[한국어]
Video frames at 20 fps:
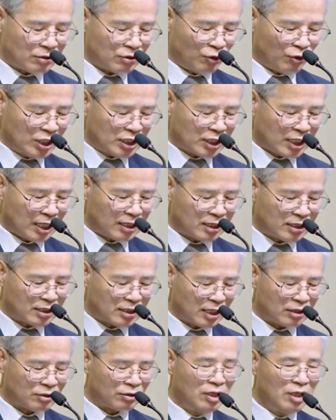외식하는
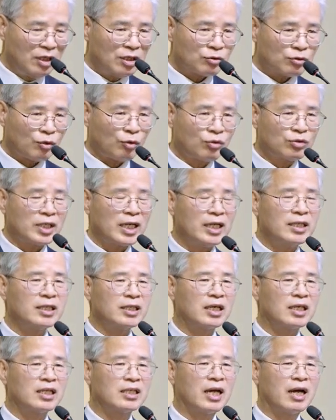자요, 독사의
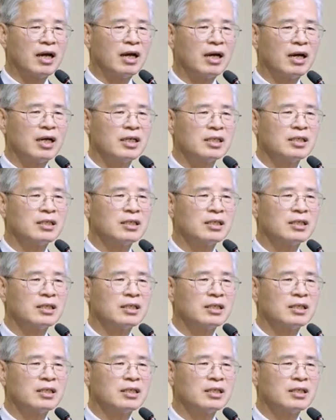새끼다.